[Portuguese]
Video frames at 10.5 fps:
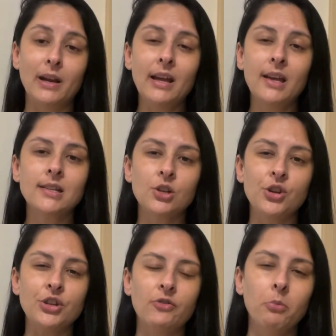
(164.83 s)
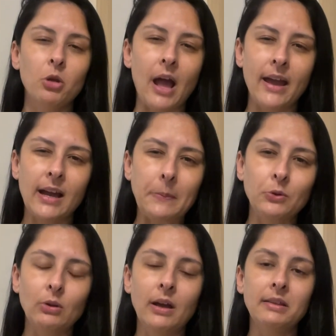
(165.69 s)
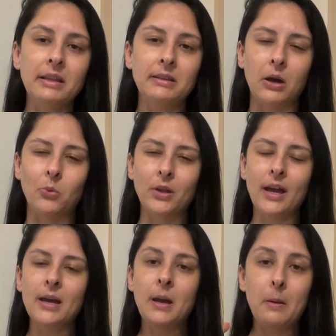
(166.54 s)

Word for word: Beleza, gente? Vamos lá, recapitulando então, né?